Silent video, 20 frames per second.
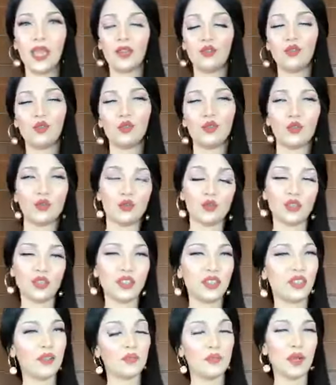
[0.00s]
একটু নতুন
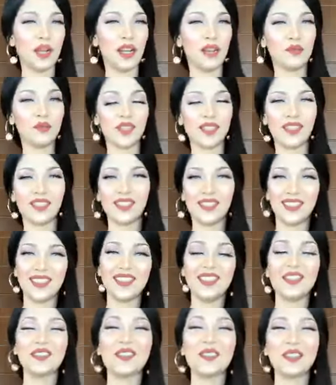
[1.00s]
সেট আপে লাইভে আসছি
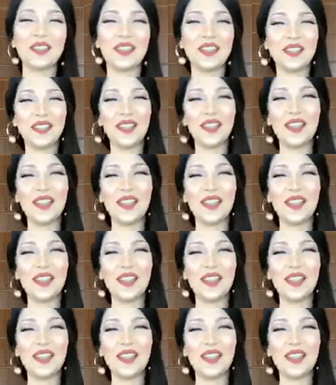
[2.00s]
ওকে